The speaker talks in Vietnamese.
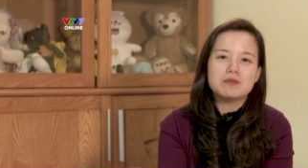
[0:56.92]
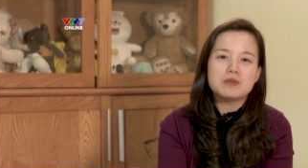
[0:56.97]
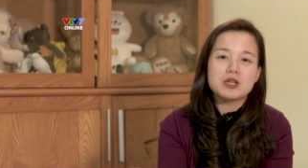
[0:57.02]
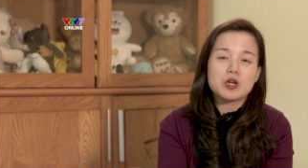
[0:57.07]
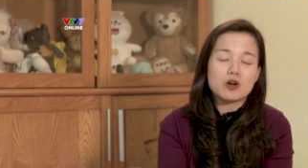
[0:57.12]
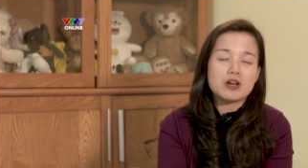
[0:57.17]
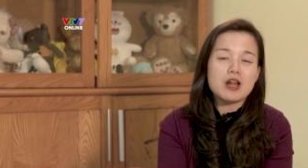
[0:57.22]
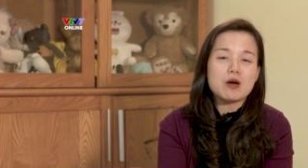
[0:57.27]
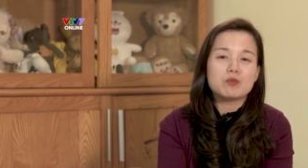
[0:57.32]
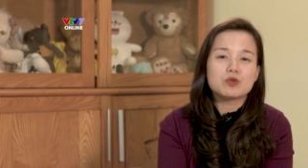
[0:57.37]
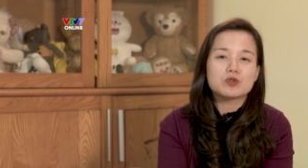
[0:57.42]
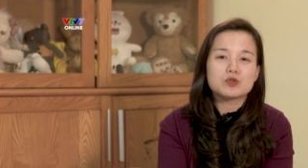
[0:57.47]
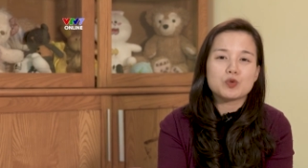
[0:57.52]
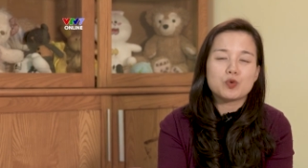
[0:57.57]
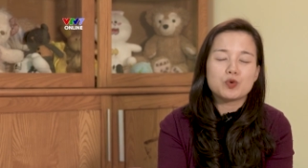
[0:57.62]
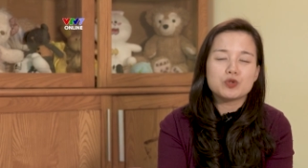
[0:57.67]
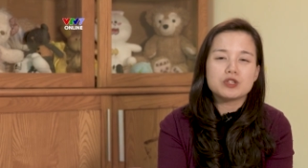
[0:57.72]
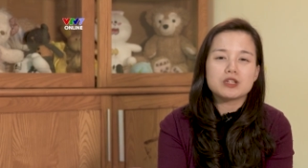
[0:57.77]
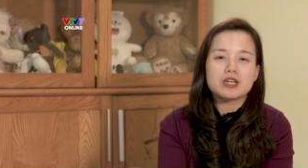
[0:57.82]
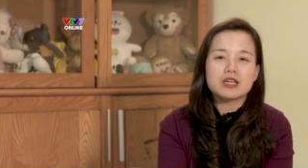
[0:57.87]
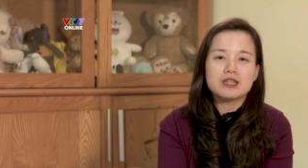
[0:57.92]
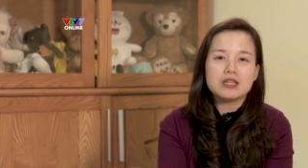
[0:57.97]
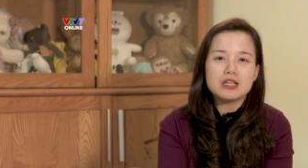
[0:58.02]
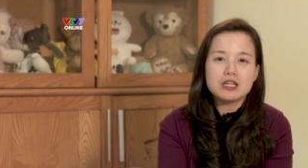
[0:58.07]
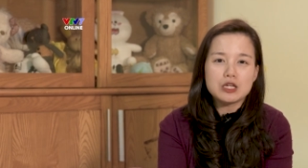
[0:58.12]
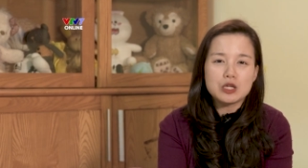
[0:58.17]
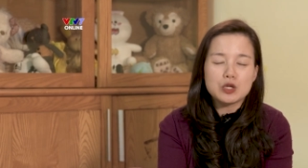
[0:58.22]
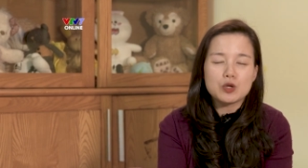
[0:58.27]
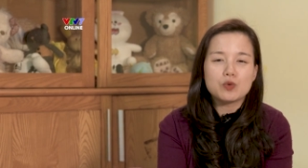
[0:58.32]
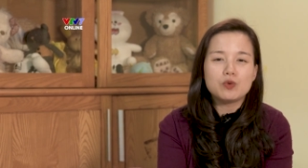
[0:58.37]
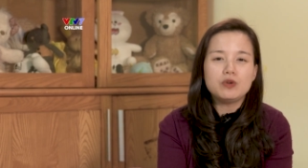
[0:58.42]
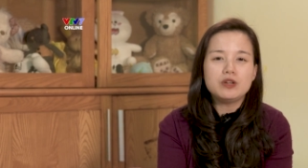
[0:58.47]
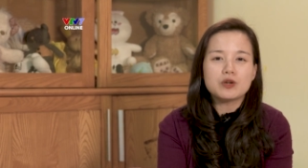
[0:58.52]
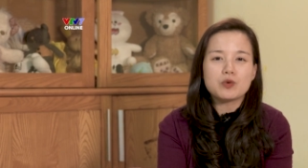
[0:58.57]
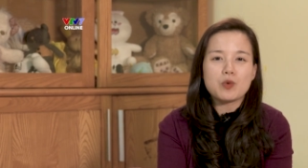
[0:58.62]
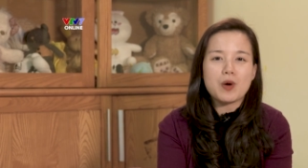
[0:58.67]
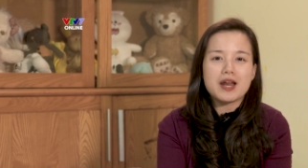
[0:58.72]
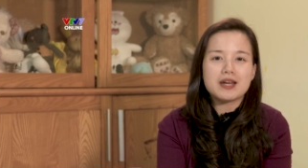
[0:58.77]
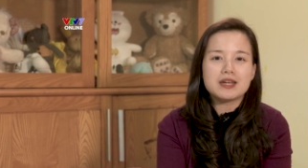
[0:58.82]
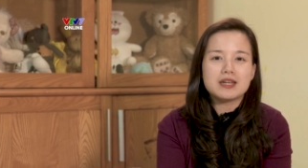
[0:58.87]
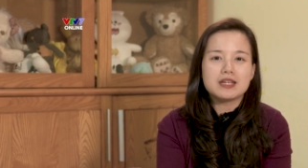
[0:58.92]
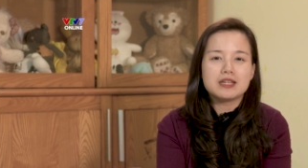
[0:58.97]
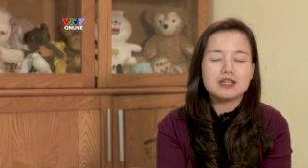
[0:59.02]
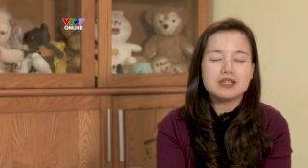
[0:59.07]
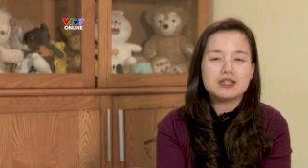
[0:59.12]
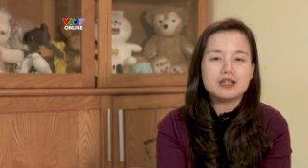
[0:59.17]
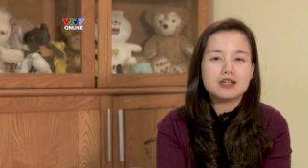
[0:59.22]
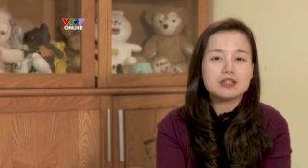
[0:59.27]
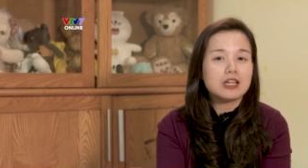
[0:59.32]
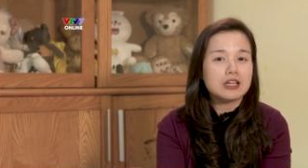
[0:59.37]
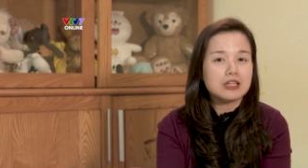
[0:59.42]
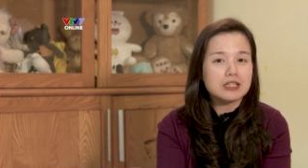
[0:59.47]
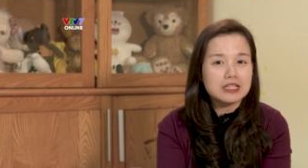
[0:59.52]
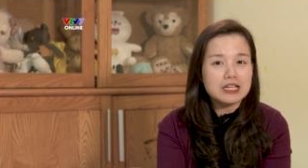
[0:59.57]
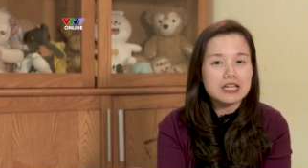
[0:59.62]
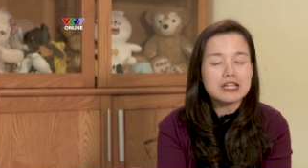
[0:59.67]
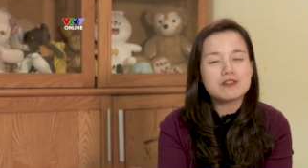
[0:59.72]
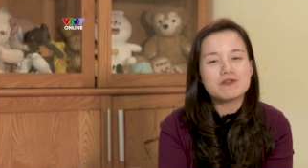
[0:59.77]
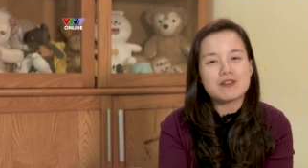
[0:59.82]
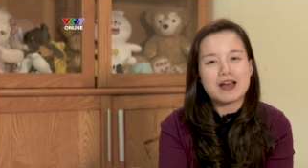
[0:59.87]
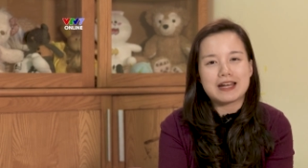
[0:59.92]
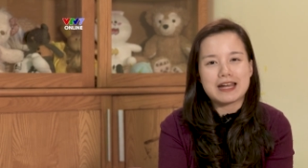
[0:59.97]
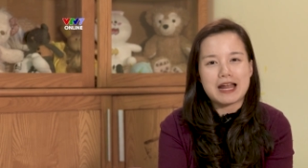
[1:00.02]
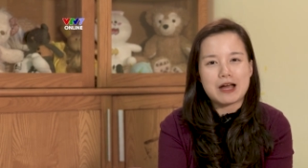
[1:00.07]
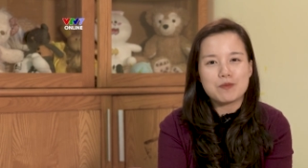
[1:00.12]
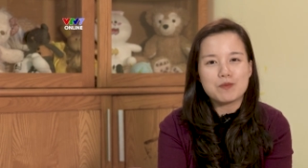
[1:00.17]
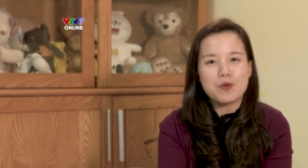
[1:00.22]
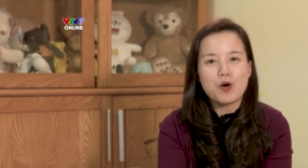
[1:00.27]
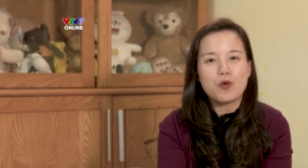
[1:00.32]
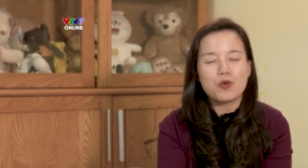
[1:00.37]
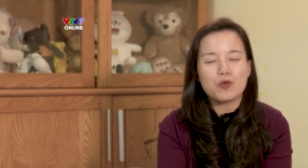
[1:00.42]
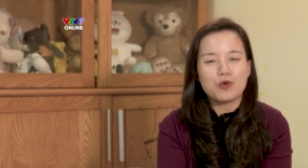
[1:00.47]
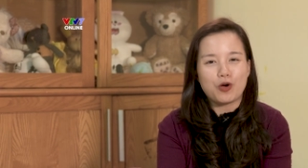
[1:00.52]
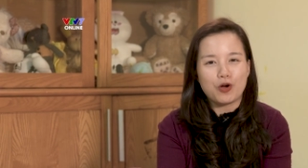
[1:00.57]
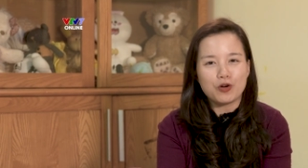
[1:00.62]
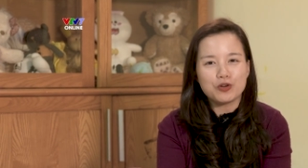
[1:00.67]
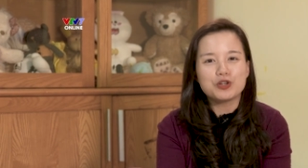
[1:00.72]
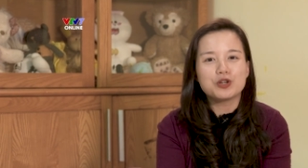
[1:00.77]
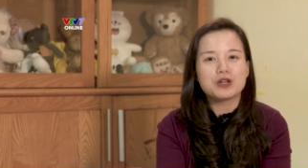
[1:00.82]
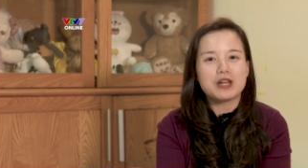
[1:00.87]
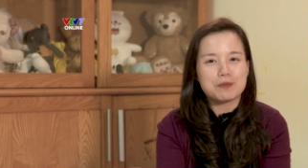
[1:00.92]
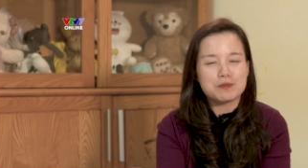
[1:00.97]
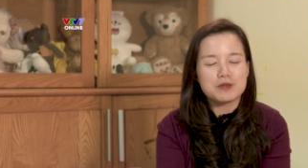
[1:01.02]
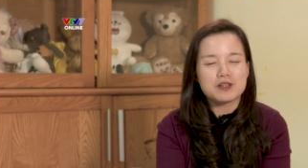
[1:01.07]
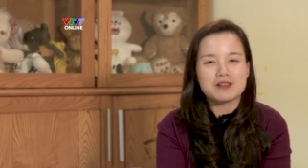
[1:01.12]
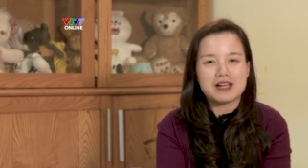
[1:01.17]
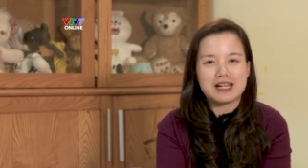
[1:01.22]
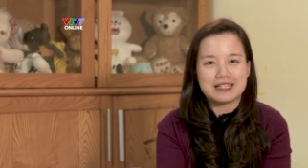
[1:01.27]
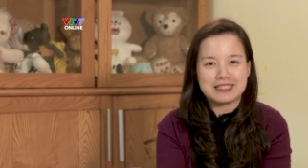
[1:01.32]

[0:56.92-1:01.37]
mình có đọc một số những cái nghiên cứu liên quan đến thần kinh và não bộ của con người đặc biệt là